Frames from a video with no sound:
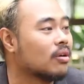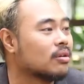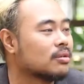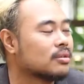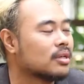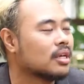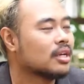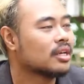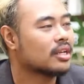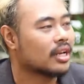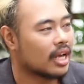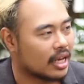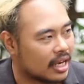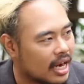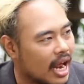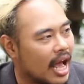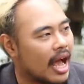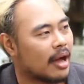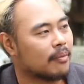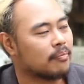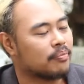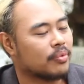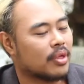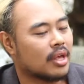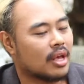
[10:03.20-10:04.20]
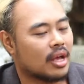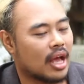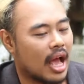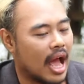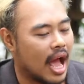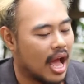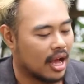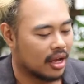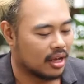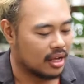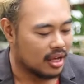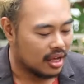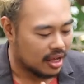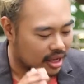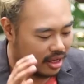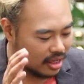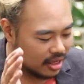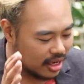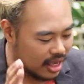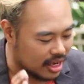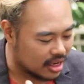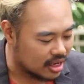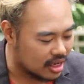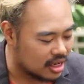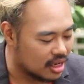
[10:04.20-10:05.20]
วนะครับใช่ใช่
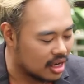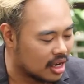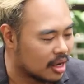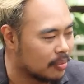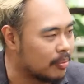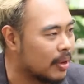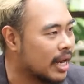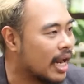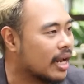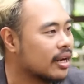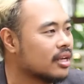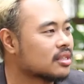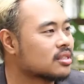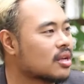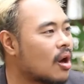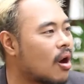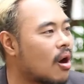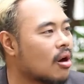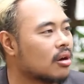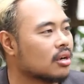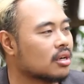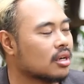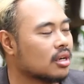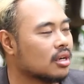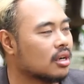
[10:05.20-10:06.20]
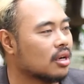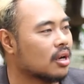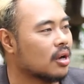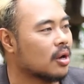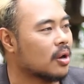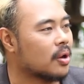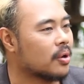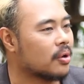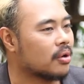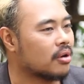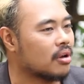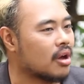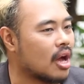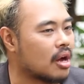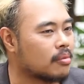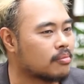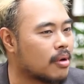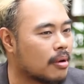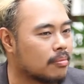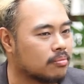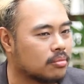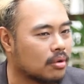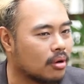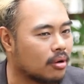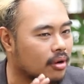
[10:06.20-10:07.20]
นี่คือปัญหาที่ 2 คือเรื่อง
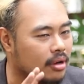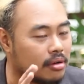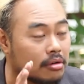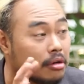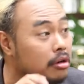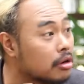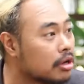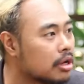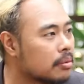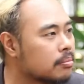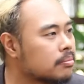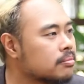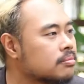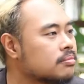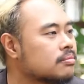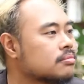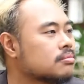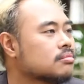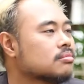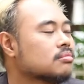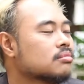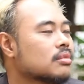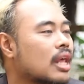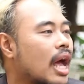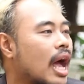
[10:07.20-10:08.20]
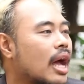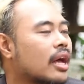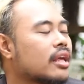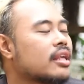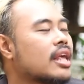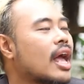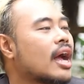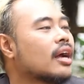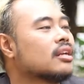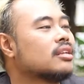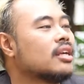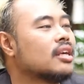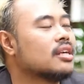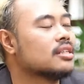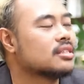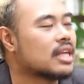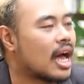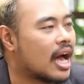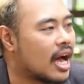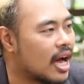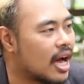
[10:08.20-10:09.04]
แบบโอ้ยลืมลืมอ่ะอย่างที่